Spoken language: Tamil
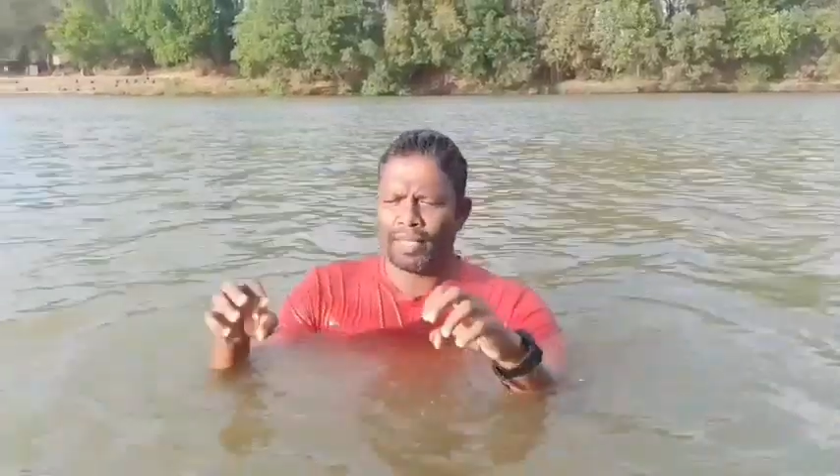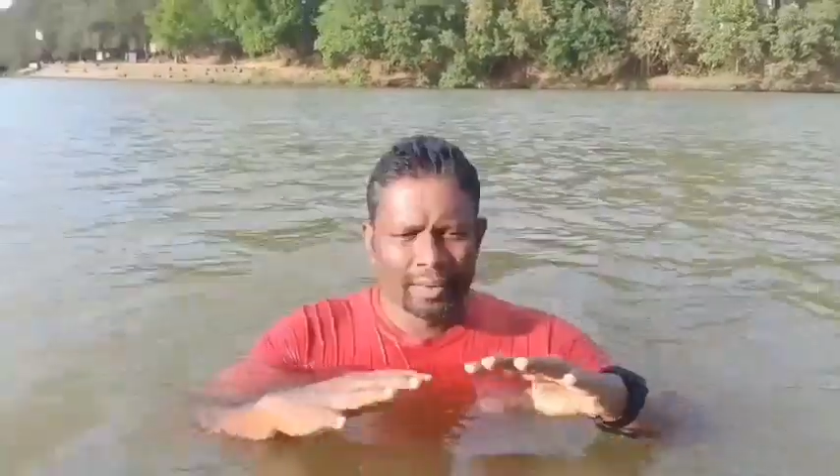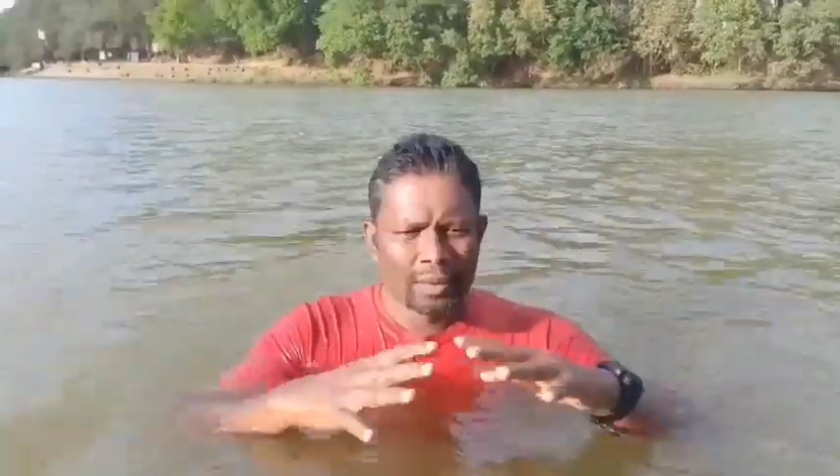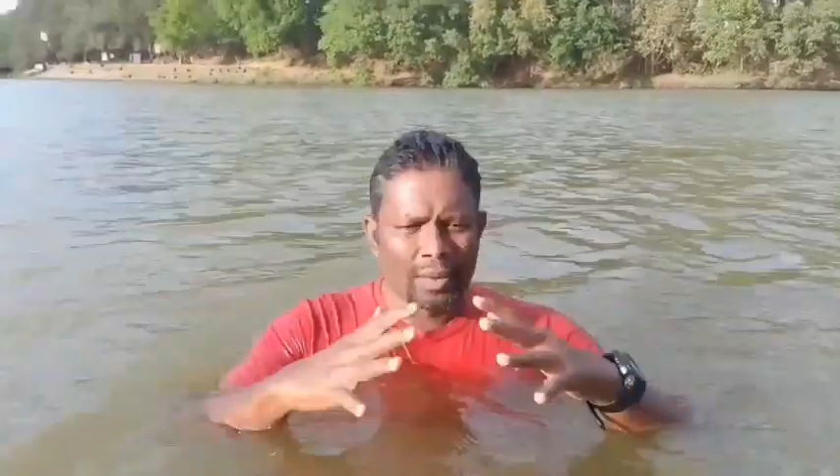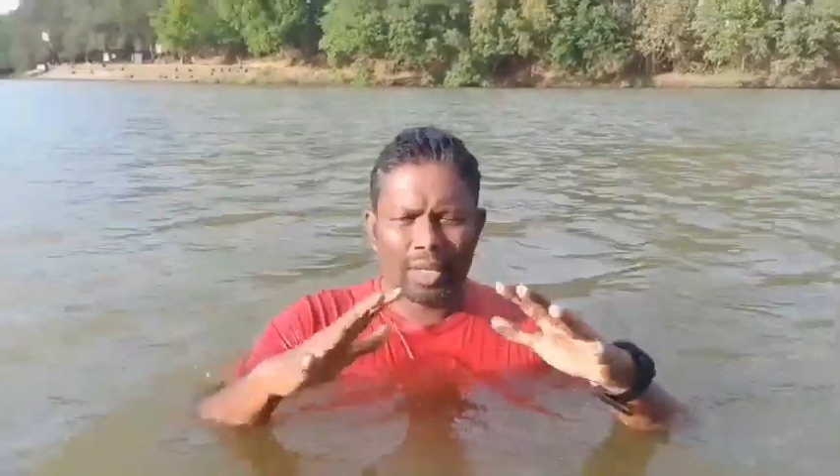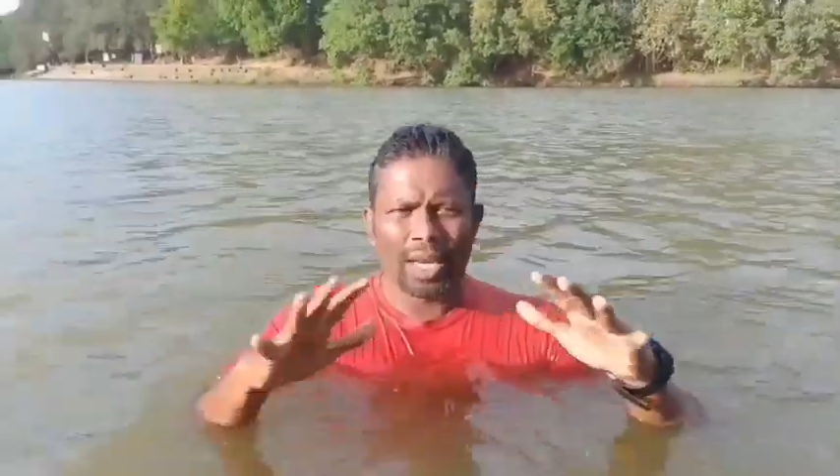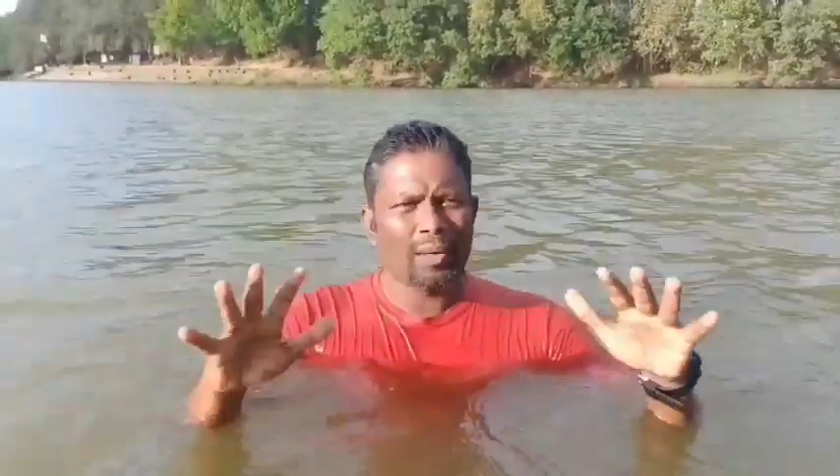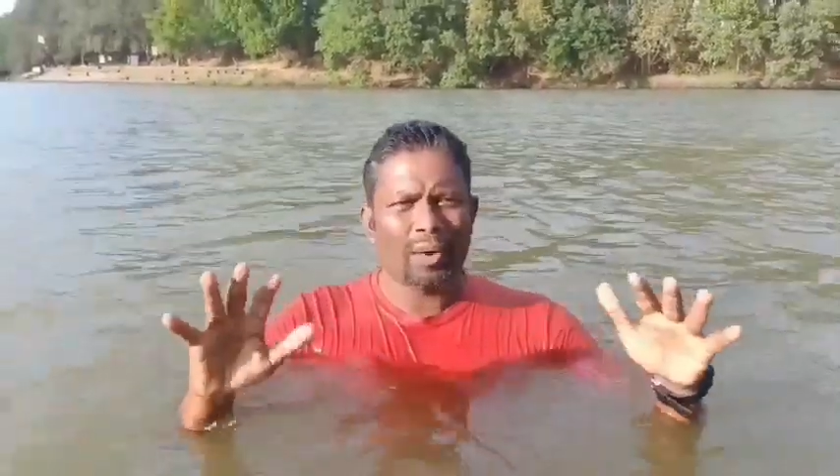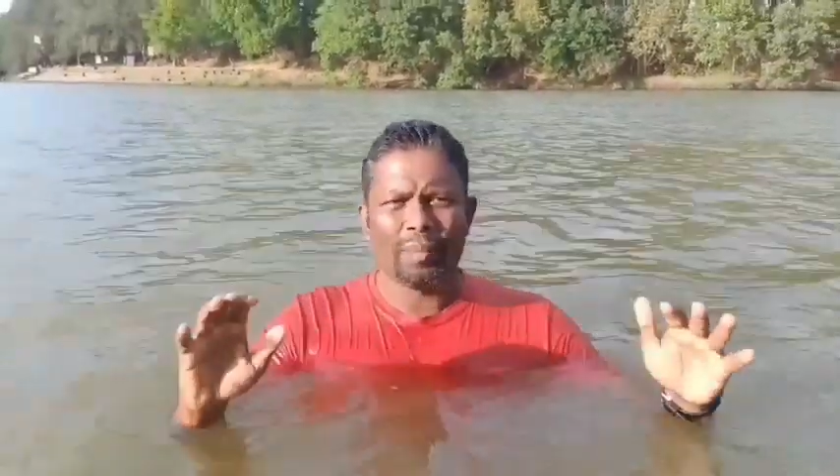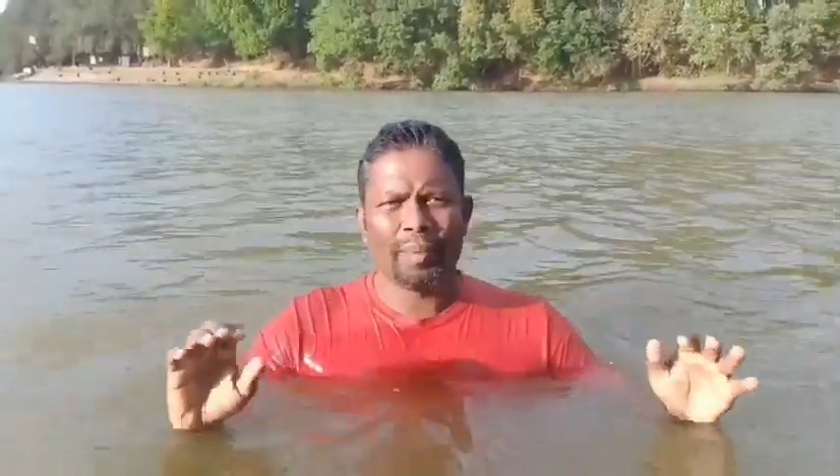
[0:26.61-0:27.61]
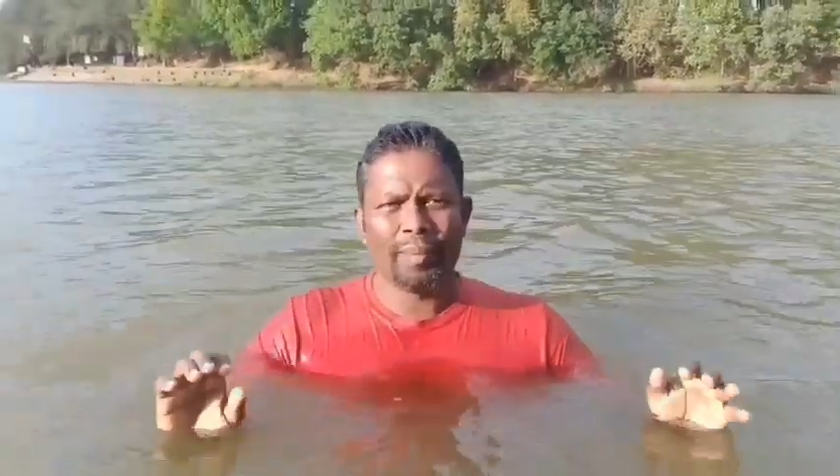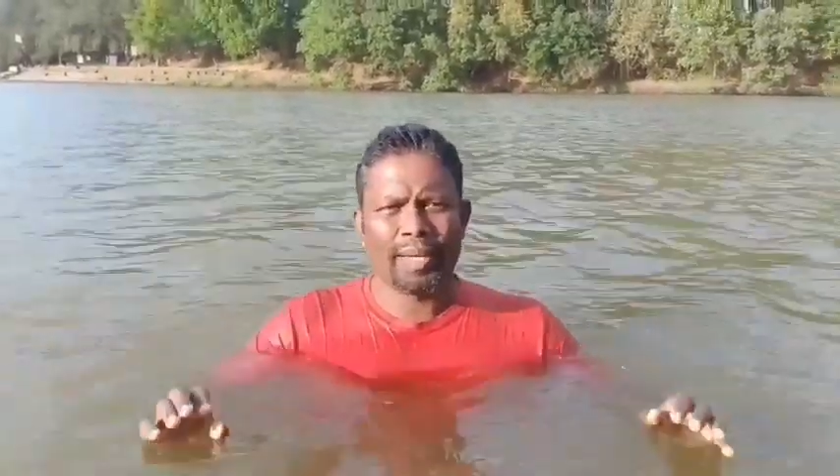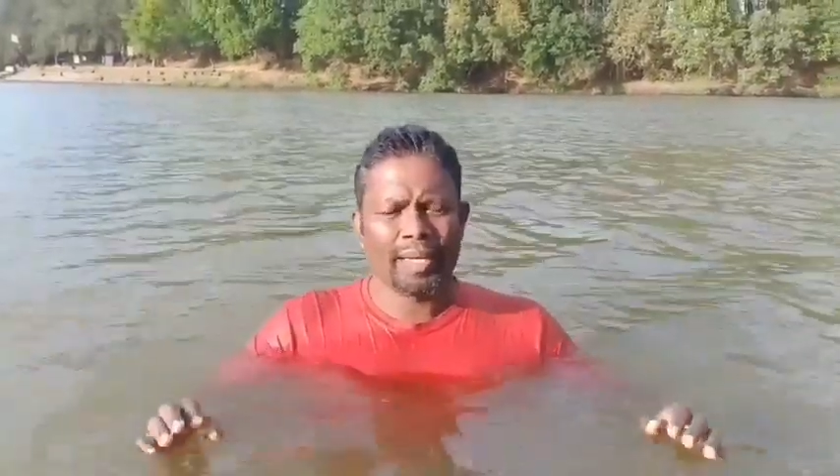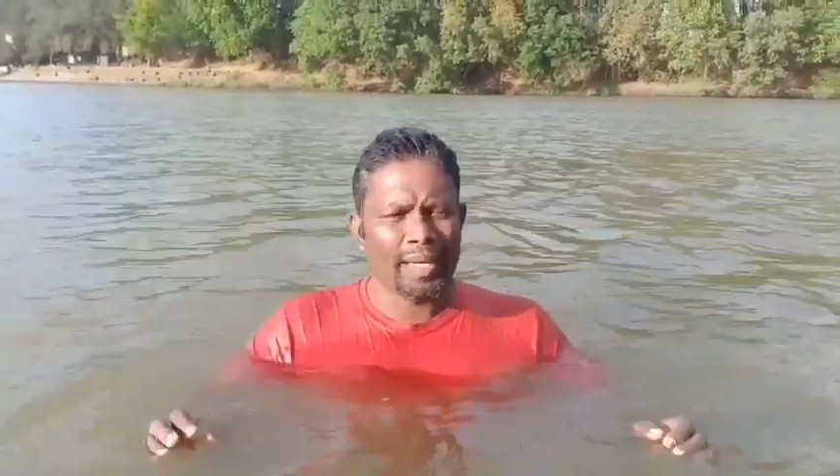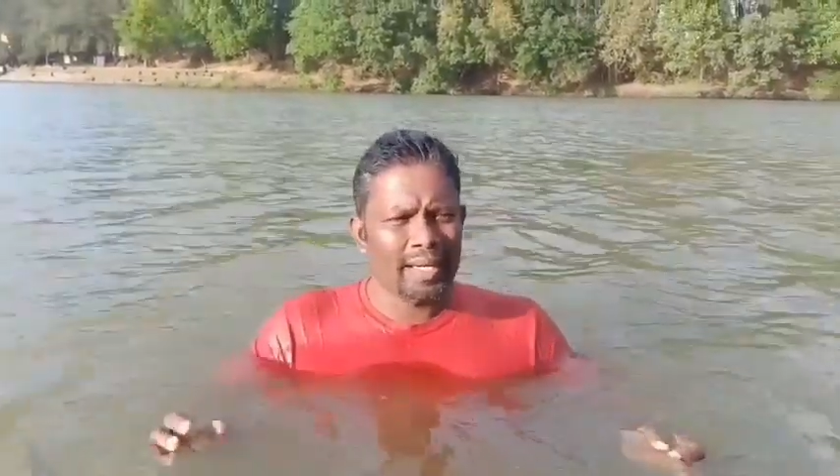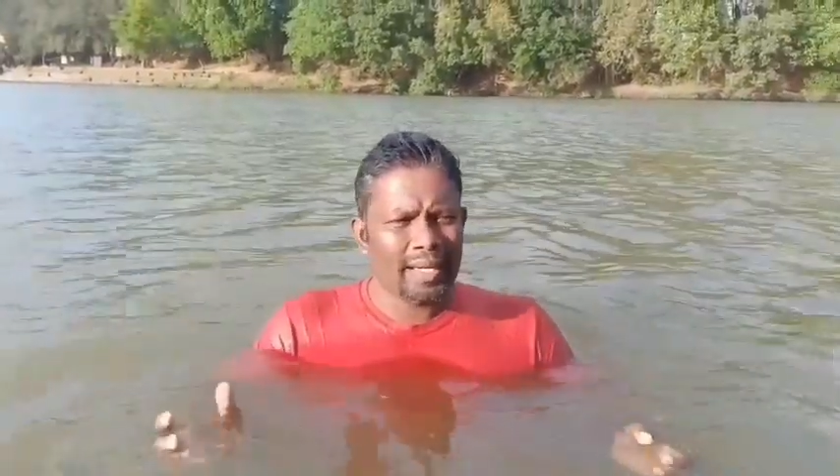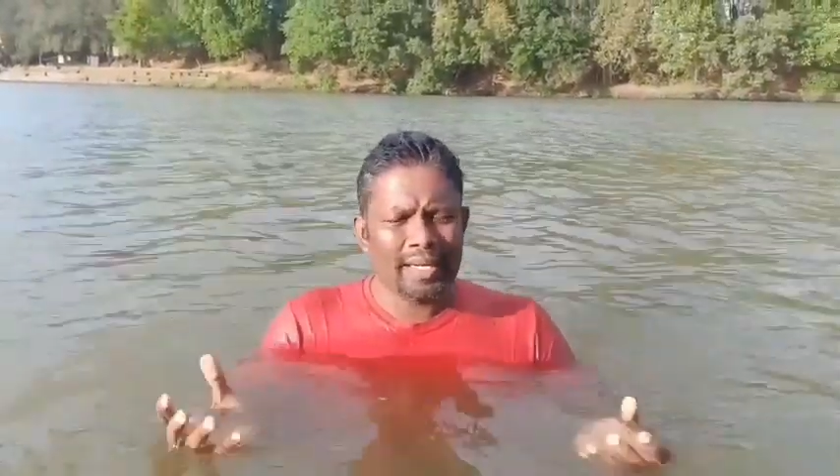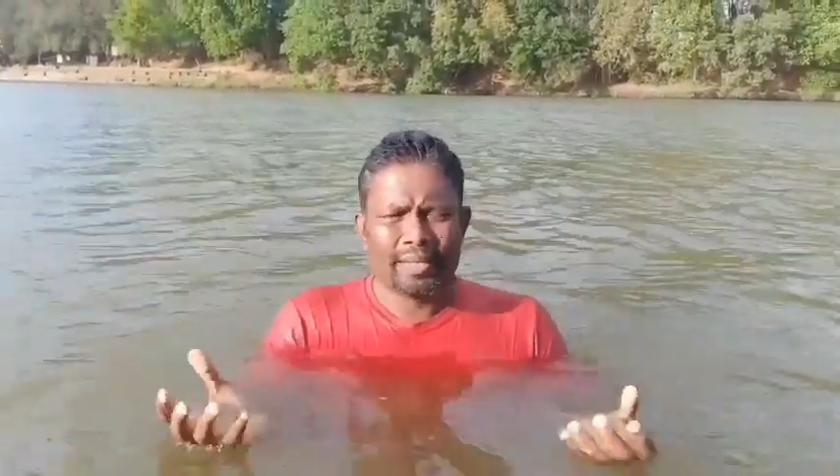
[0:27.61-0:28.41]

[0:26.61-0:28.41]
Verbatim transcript: மேஞ்சி எல்லாம் குழம்பி போயிருக்காங்க